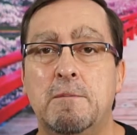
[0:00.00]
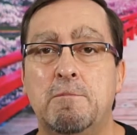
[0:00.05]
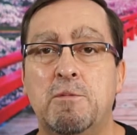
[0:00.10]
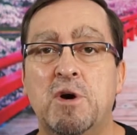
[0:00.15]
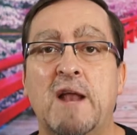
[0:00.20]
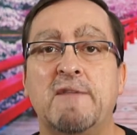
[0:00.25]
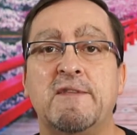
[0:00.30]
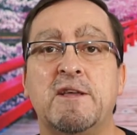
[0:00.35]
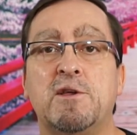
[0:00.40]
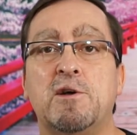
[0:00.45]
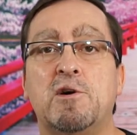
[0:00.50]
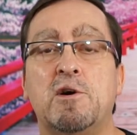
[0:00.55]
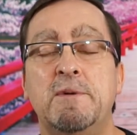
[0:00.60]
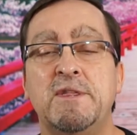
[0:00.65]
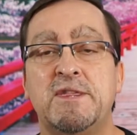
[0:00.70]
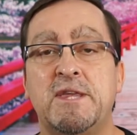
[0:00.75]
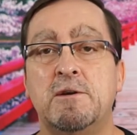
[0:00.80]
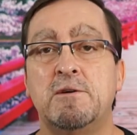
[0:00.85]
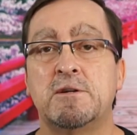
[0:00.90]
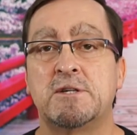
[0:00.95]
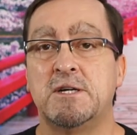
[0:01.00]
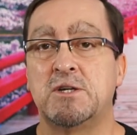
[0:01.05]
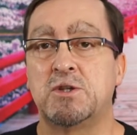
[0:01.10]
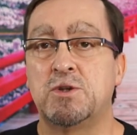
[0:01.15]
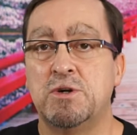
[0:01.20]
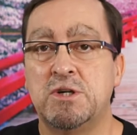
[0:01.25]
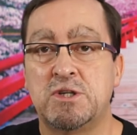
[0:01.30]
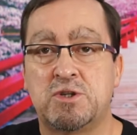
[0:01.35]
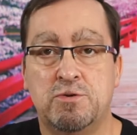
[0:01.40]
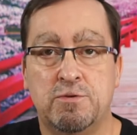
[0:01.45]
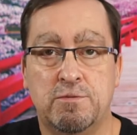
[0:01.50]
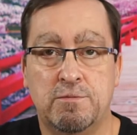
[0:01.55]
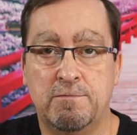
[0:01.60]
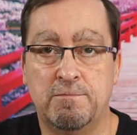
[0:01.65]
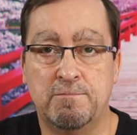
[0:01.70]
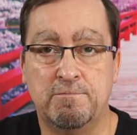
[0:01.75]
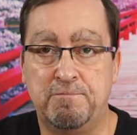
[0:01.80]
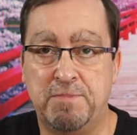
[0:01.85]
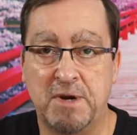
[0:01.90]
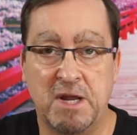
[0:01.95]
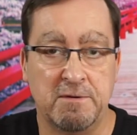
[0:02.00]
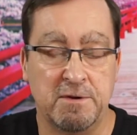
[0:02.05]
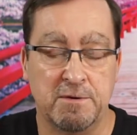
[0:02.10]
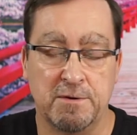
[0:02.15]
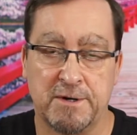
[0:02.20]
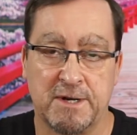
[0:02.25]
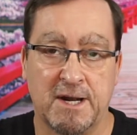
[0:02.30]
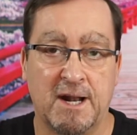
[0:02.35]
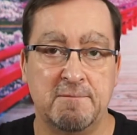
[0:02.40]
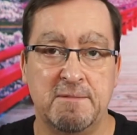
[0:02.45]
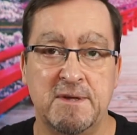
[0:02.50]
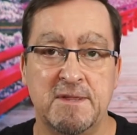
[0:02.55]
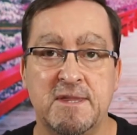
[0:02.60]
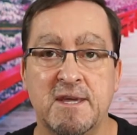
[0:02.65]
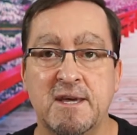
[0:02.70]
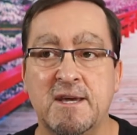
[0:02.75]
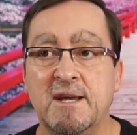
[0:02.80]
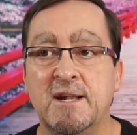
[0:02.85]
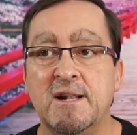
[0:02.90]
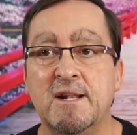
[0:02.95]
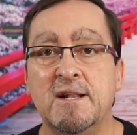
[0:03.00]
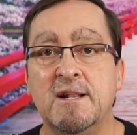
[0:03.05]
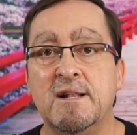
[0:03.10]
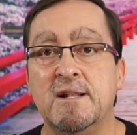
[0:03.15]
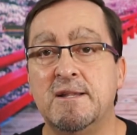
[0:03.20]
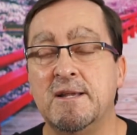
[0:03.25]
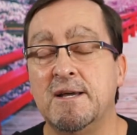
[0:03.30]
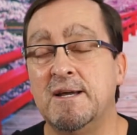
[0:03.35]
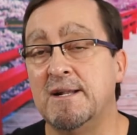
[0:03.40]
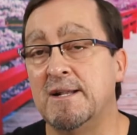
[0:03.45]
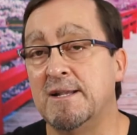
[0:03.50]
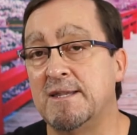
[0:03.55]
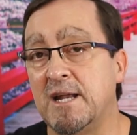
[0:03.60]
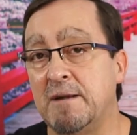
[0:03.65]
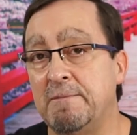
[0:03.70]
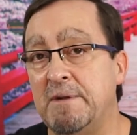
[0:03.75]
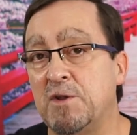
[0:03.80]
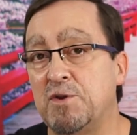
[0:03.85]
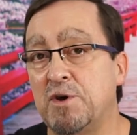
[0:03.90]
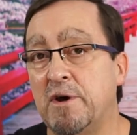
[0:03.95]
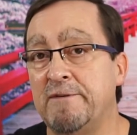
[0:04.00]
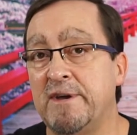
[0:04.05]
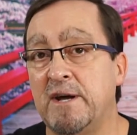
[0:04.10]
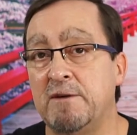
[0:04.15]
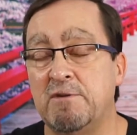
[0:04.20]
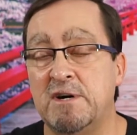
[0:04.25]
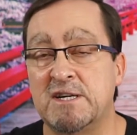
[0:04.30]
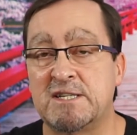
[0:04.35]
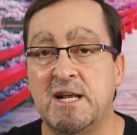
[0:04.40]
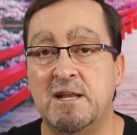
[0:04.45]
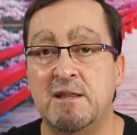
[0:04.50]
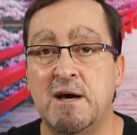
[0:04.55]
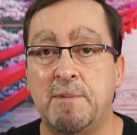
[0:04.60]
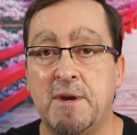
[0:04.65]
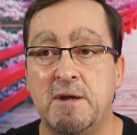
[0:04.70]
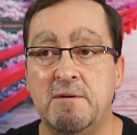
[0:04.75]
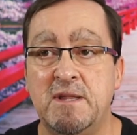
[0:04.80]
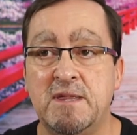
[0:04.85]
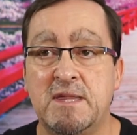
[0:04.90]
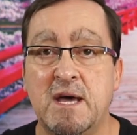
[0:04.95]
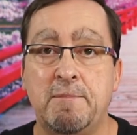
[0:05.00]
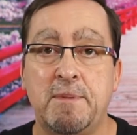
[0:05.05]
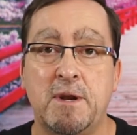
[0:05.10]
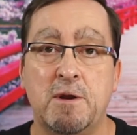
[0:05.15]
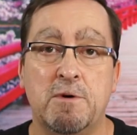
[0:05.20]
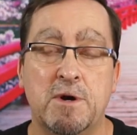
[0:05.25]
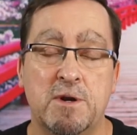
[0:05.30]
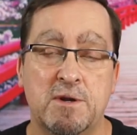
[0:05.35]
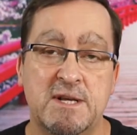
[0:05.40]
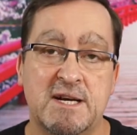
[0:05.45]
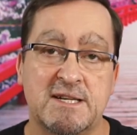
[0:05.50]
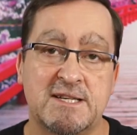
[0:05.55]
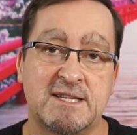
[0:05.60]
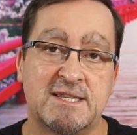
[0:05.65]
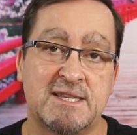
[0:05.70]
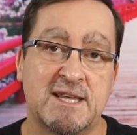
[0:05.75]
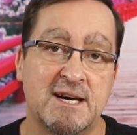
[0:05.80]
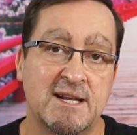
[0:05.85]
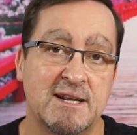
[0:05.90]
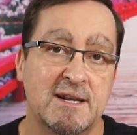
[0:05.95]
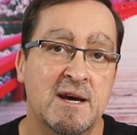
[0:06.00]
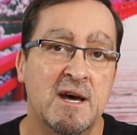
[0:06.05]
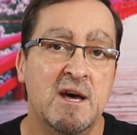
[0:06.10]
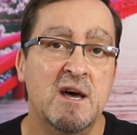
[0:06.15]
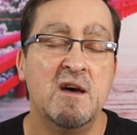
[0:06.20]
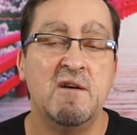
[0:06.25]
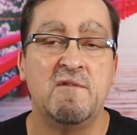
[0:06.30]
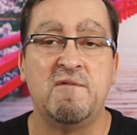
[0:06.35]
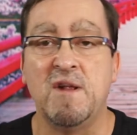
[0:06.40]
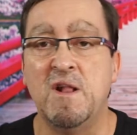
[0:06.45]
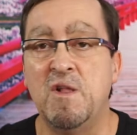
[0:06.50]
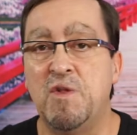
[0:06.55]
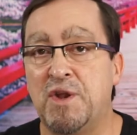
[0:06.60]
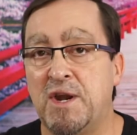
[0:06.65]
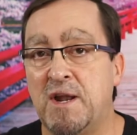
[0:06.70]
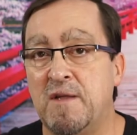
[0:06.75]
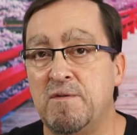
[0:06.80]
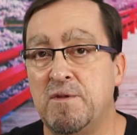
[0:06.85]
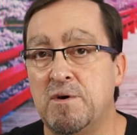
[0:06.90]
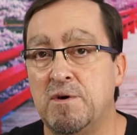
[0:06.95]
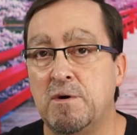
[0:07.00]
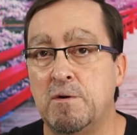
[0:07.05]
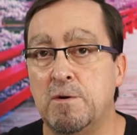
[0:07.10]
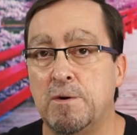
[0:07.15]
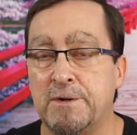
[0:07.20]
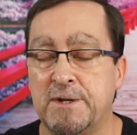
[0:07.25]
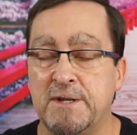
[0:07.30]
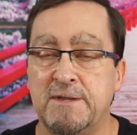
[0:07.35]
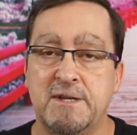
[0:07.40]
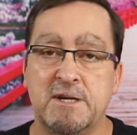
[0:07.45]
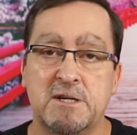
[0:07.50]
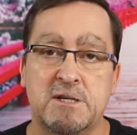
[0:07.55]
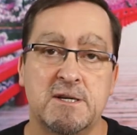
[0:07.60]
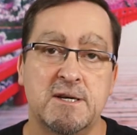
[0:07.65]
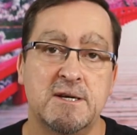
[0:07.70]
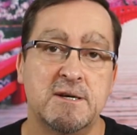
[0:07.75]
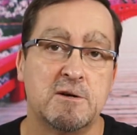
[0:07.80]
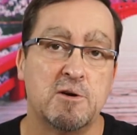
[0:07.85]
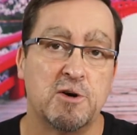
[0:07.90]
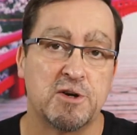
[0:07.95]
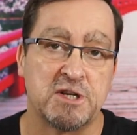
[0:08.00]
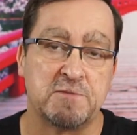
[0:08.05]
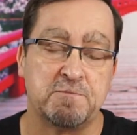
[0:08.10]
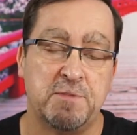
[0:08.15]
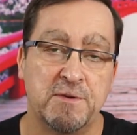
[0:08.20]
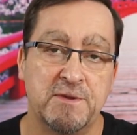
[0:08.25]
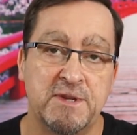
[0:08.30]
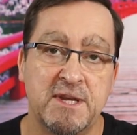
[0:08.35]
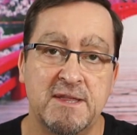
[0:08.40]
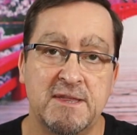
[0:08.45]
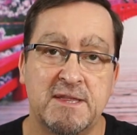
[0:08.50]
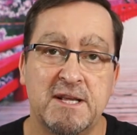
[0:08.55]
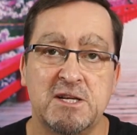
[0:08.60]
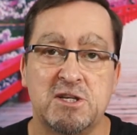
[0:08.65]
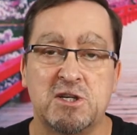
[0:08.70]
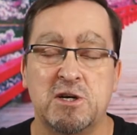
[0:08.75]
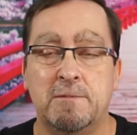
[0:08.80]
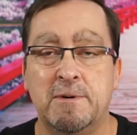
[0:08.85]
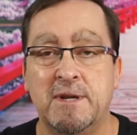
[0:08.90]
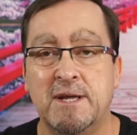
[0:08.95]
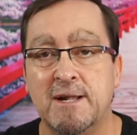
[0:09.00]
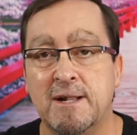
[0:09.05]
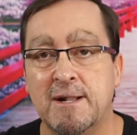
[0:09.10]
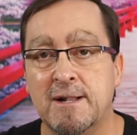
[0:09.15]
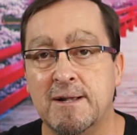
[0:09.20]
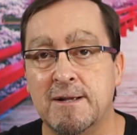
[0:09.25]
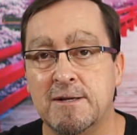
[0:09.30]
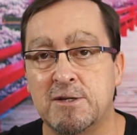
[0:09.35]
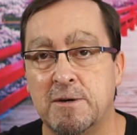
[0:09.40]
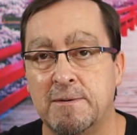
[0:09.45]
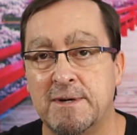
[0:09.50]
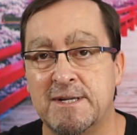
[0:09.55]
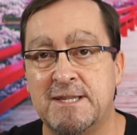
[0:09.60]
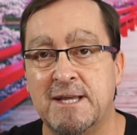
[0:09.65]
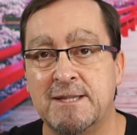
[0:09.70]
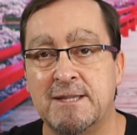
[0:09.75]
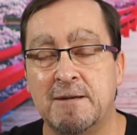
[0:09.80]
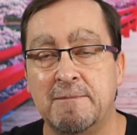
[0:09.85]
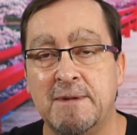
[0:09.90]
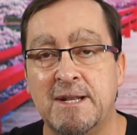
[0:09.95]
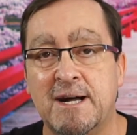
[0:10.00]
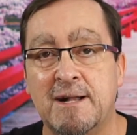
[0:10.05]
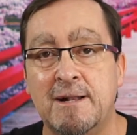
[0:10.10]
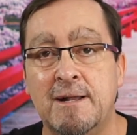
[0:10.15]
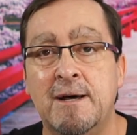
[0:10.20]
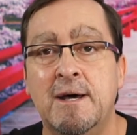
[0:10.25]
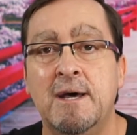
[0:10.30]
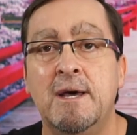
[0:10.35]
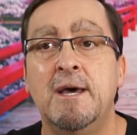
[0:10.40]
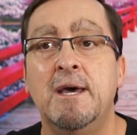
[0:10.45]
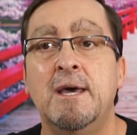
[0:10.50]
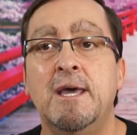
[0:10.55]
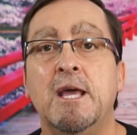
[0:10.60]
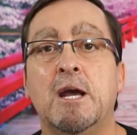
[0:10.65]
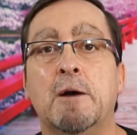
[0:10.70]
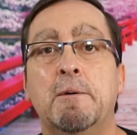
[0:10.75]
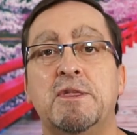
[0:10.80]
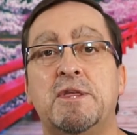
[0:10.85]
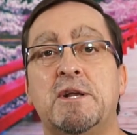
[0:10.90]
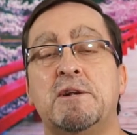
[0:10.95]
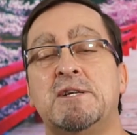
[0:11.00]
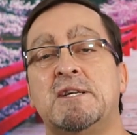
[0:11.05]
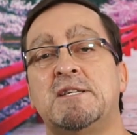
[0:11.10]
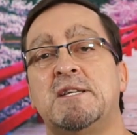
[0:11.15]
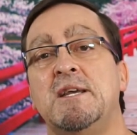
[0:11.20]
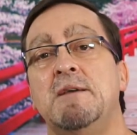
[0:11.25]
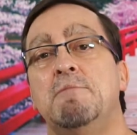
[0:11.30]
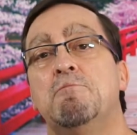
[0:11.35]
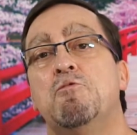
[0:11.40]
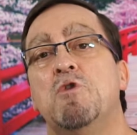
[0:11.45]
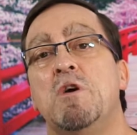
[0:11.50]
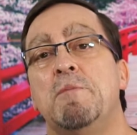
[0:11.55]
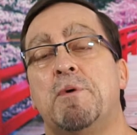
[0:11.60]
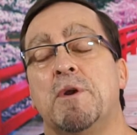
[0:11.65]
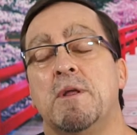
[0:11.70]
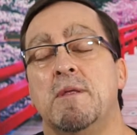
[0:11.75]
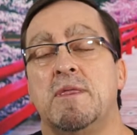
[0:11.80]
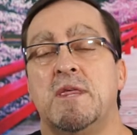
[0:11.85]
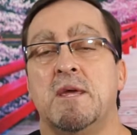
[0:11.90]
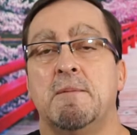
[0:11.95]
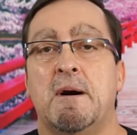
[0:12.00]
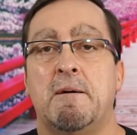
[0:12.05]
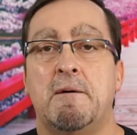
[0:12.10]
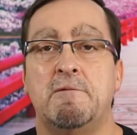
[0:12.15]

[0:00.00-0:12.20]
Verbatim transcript: Bueno, ante todo comentaros que esto es un previo, realmente. El, terminal todavía no ha salido a preventa, pero bueno, ya se están filtrando los renders eh, correspondientes sobre, sobre este terminal. Y comentaros así muy por encima.